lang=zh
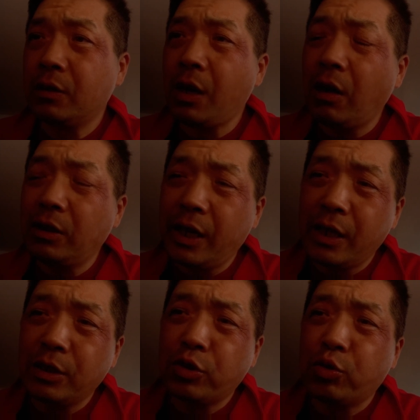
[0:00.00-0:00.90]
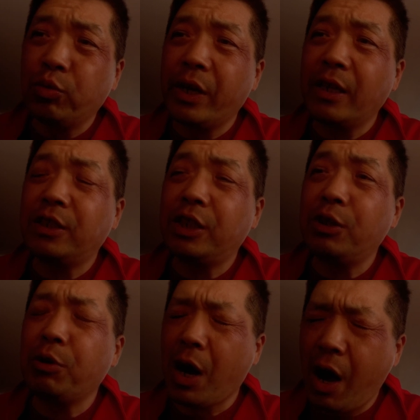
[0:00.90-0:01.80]
当年苏联
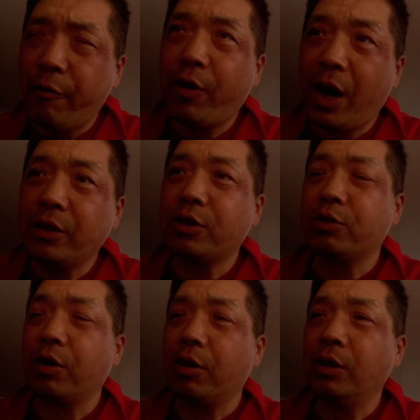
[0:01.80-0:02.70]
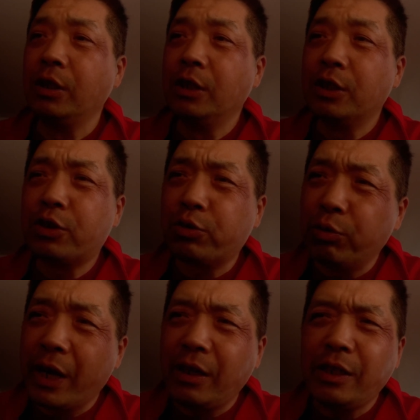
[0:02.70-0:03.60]
侵略阿富汗的时候，
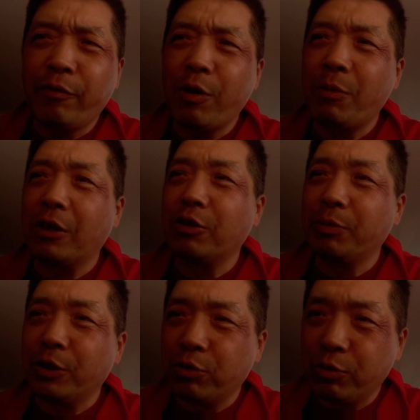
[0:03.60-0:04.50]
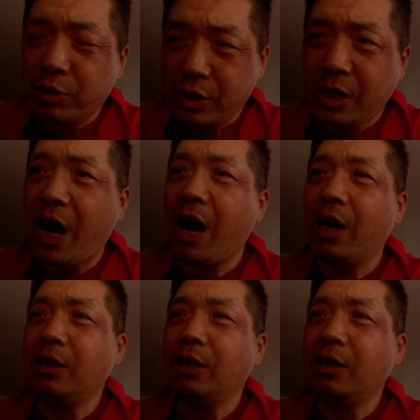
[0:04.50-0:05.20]
苏联这方面就比中国差。